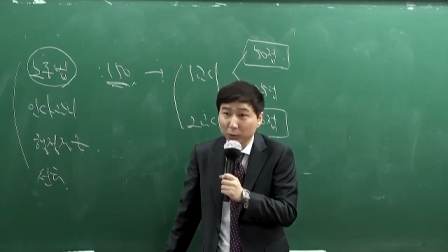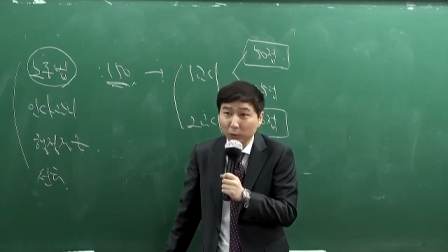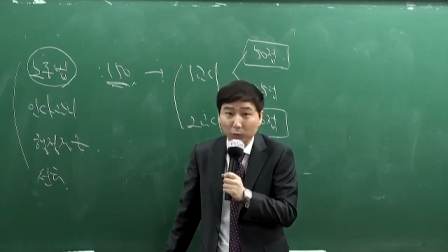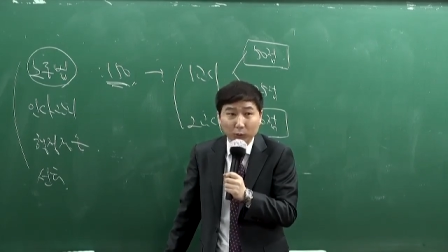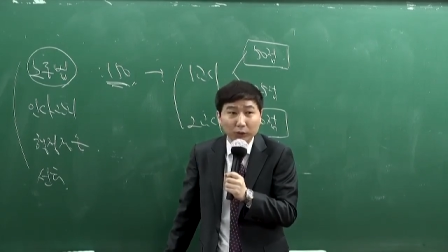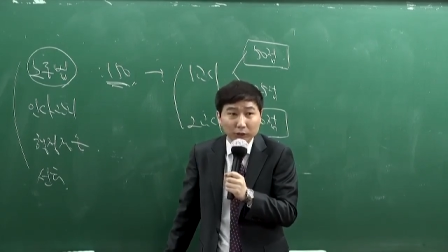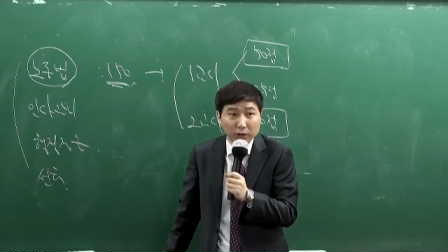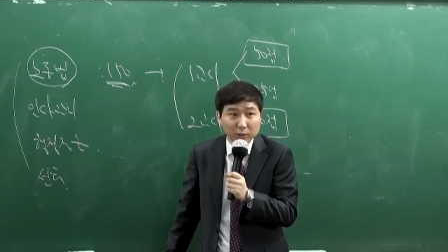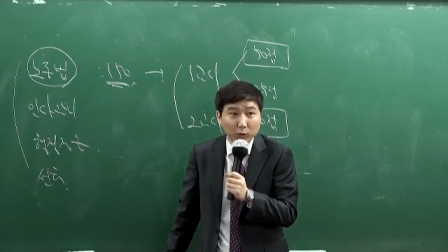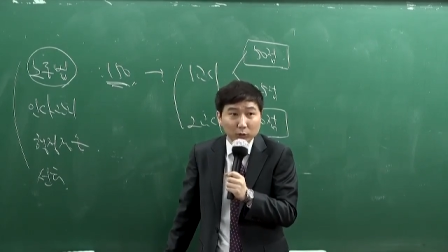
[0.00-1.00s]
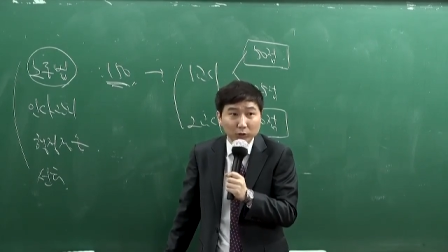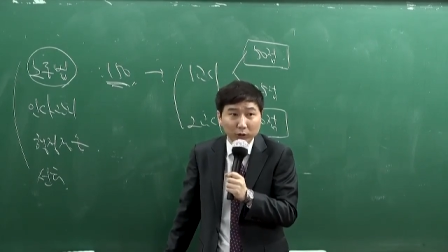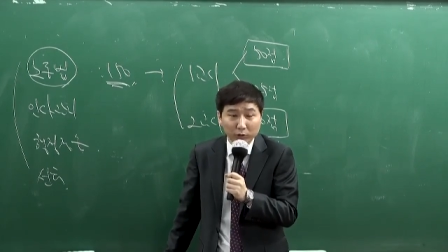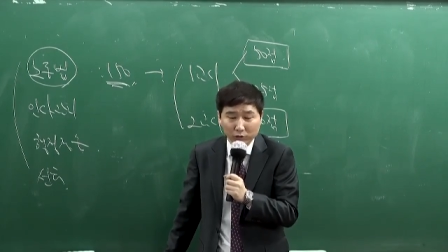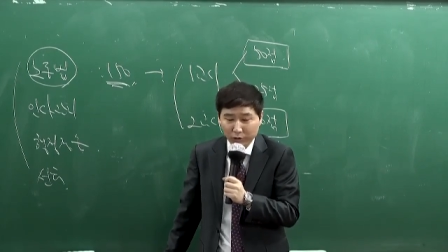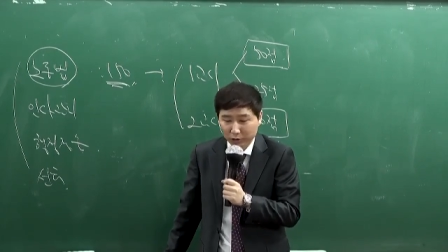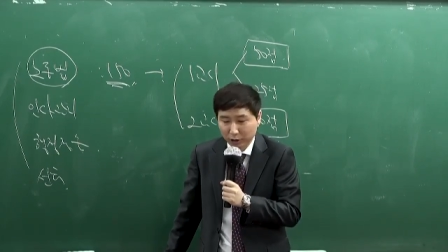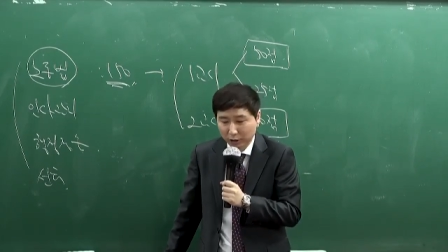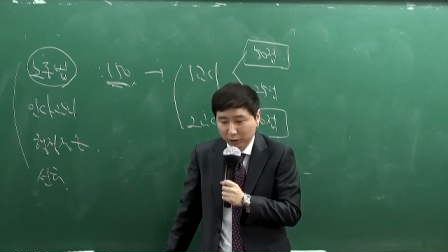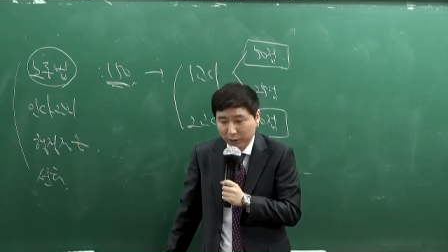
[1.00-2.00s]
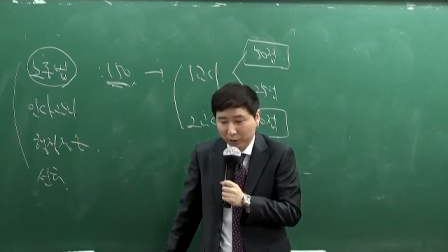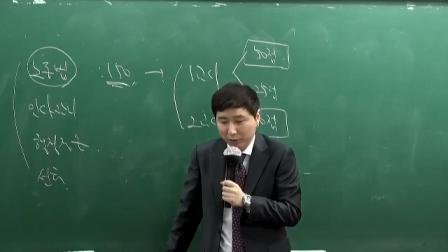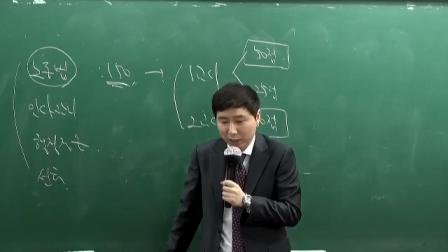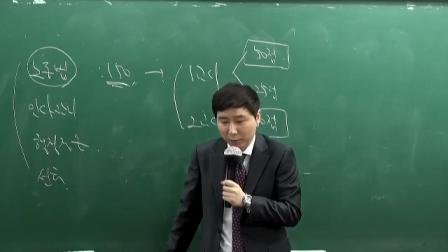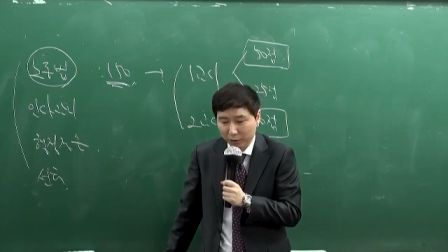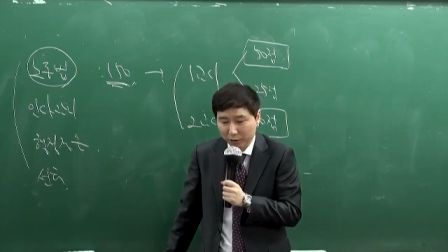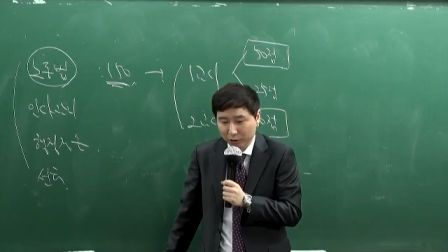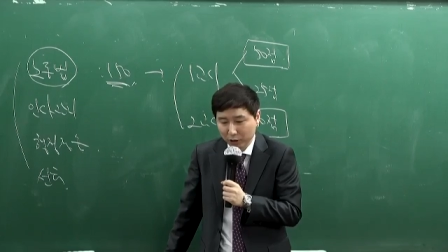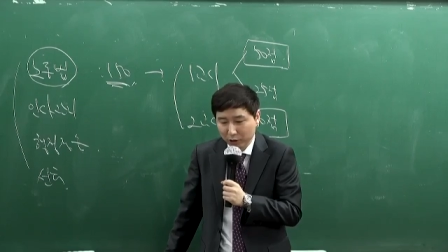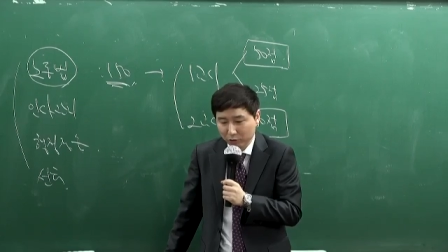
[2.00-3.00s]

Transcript: 보통 이런 게 이제 25점으로 나오는 거고요. 그다음에 양가로 4번은